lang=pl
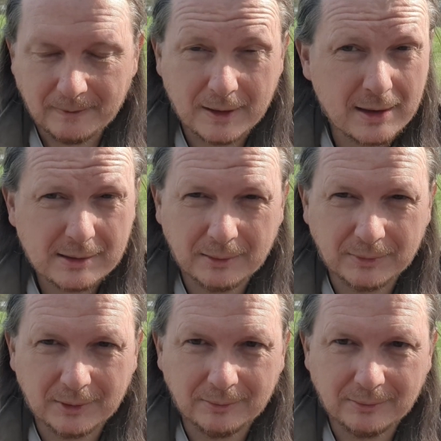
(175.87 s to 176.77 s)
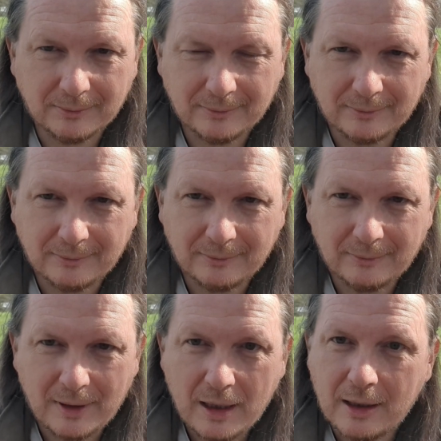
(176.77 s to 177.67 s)
Nie jestem tym.
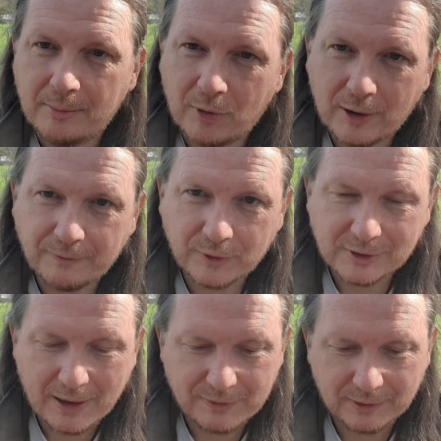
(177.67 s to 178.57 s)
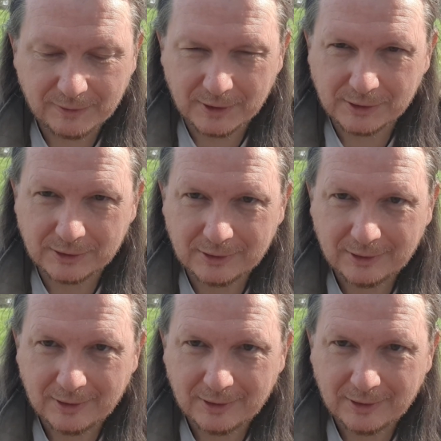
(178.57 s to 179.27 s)
Mogę w to zawsze wejść.